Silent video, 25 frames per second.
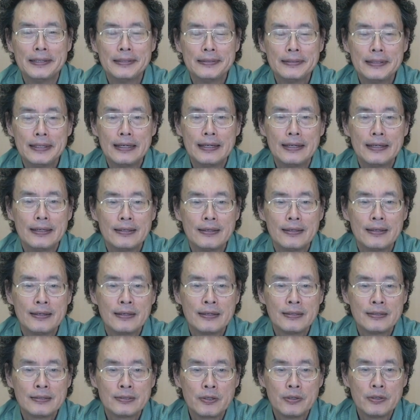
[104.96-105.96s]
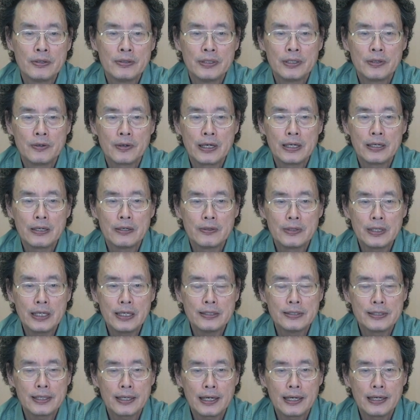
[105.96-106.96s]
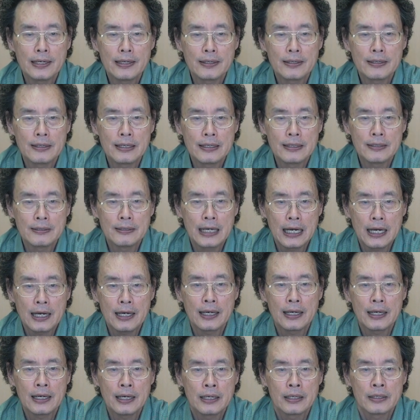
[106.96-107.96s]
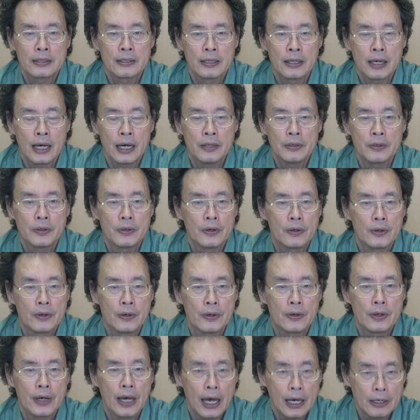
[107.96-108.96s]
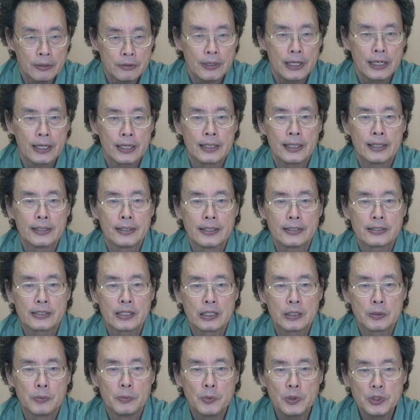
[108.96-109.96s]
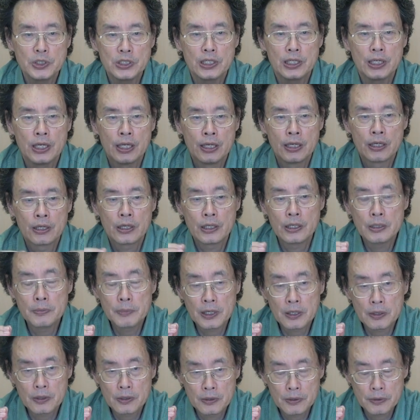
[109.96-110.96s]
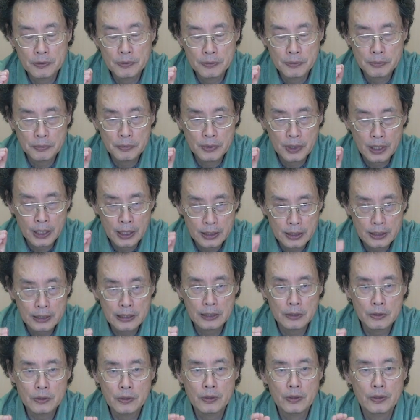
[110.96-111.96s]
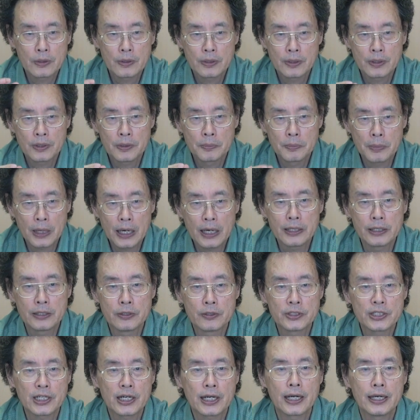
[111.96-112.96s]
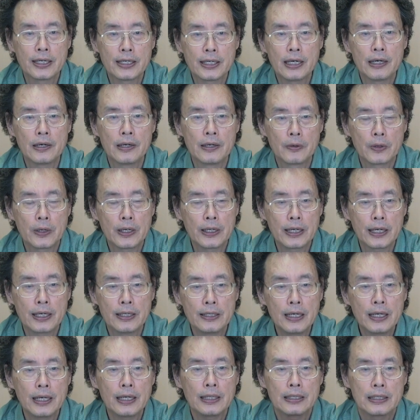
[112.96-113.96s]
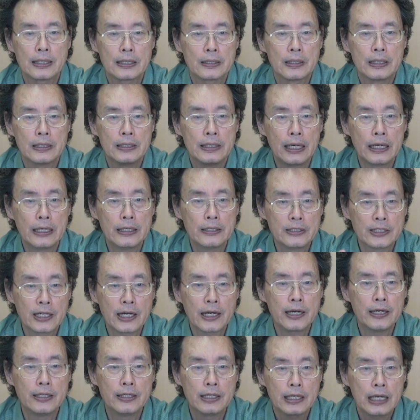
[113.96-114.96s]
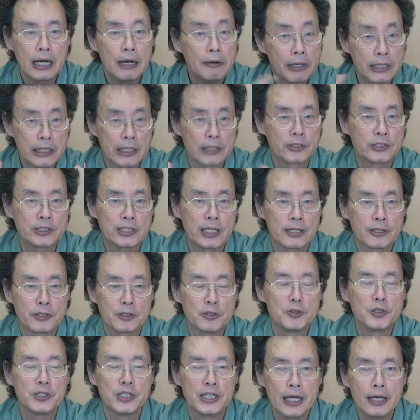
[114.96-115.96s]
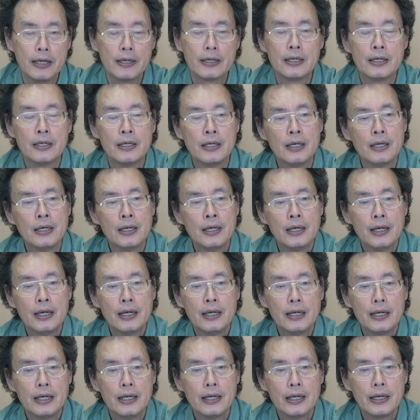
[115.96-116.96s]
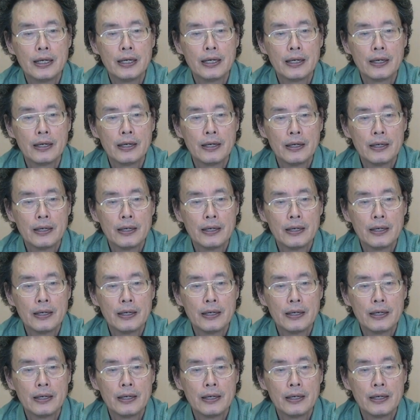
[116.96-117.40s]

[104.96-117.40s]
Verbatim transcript: でそういうふうにお金のない世界が あのあるわけなんですけど、もし今あなたの周りの社会がお金がなかったない社会に変わったとしたら、急にね、えー、